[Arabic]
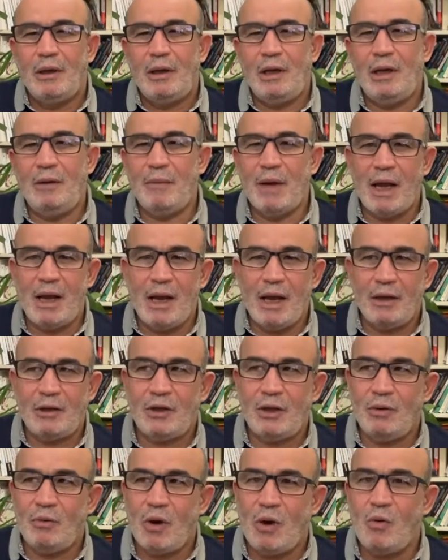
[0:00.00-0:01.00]
لما
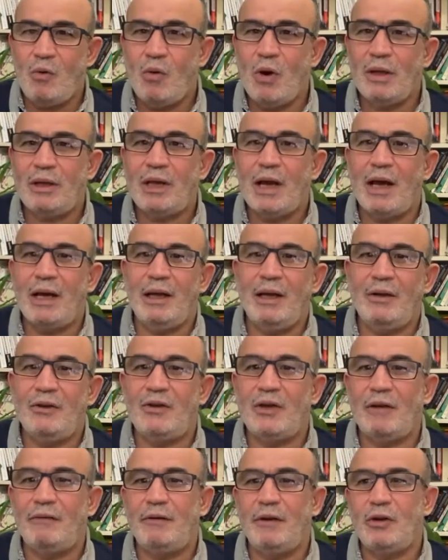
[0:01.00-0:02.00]
يأتي وهو تعيين
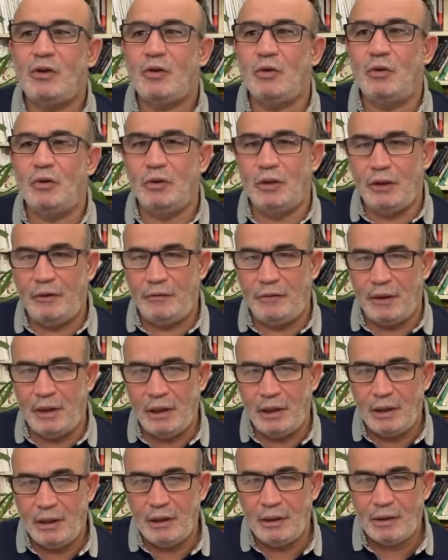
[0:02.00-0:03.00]
سفير سعودي
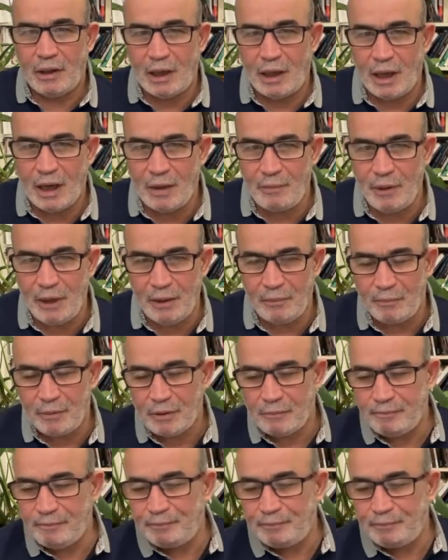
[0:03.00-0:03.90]
في تل أبيب